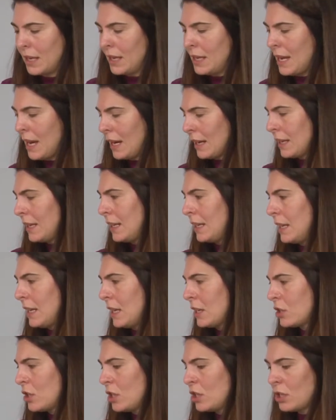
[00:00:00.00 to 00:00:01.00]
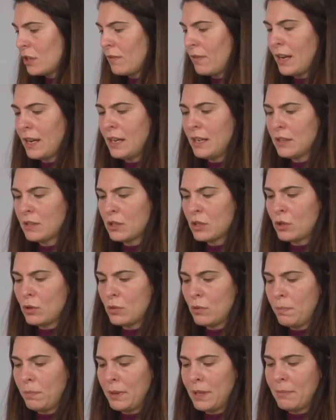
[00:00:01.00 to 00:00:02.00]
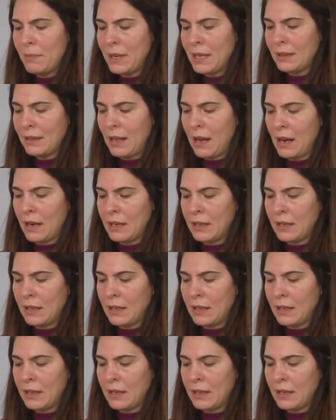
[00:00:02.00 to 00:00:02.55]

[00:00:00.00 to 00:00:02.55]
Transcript: E aqui a gente vai suplementar